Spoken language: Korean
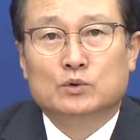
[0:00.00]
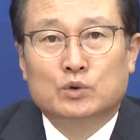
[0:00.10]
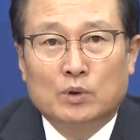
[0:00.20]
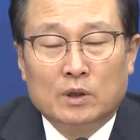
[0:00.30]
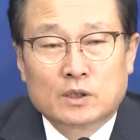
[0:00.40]

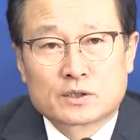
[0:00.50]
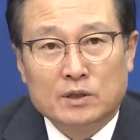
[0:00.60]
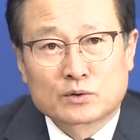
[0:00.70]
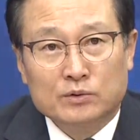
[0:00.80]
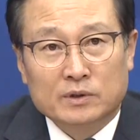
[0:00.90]
9월
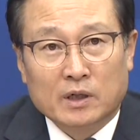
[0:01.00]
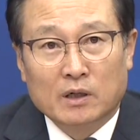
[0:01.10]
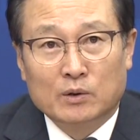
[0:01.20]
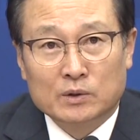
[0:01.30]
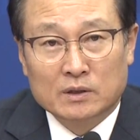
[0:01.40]

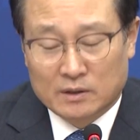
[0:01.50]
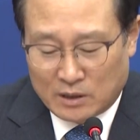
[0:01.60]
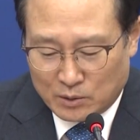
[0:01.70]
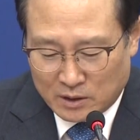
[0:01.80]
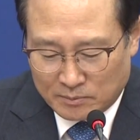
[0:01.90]
정기국회가 오늘
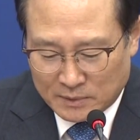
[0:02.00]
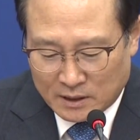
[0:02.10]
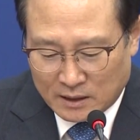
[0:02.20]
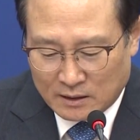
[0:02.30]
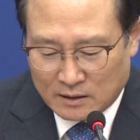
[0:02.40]

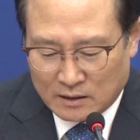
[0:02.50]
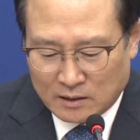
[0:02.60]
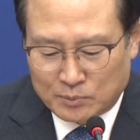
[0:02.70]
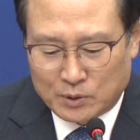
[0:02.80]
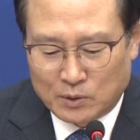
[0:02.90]
개원합니다.
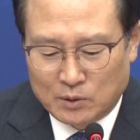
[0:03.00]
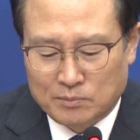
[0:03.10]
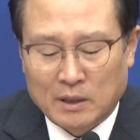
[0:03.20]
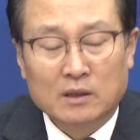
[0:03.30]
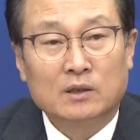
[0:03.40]
앞으로
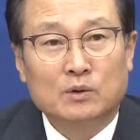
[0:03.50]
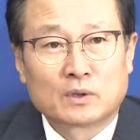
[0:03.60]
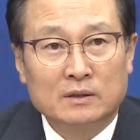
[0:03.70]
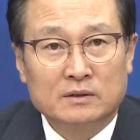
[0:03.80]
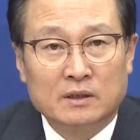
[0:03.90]
100일
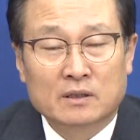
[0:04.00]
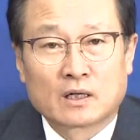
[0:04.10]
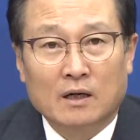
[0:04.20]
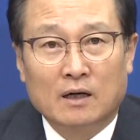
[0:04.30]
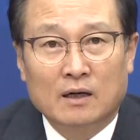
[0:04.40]
동안
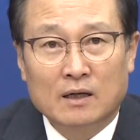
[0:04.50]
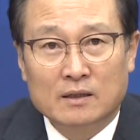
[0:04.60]
여야가 할